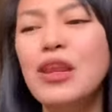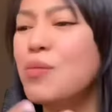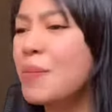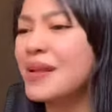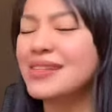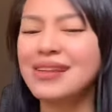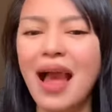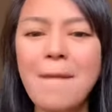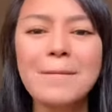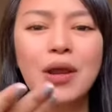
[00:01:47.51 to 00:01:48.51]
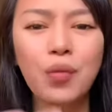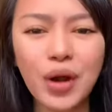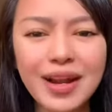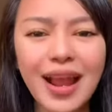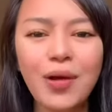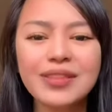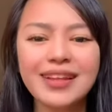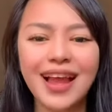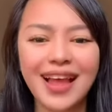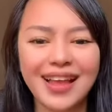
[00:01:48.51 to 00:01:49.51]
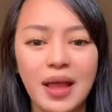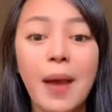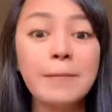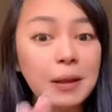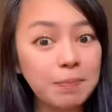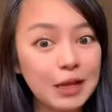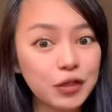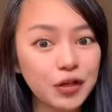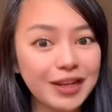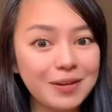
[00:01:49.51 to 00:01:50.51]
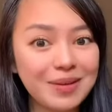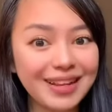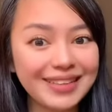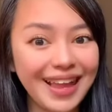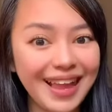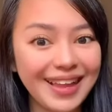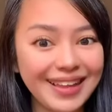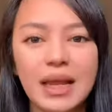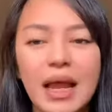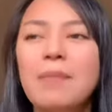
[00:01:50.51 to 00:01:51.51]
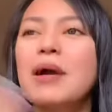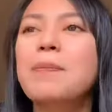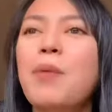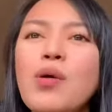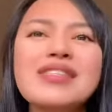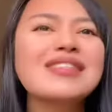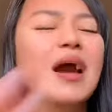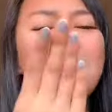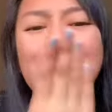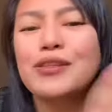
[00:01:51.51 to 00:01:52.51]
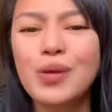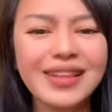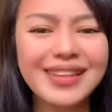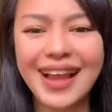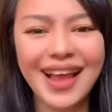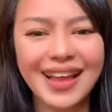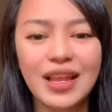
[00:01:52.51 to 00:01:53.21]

lumabas ka, mag-workout ka, mag-picture ka ng maganda, mag-post ka, magsulat ka,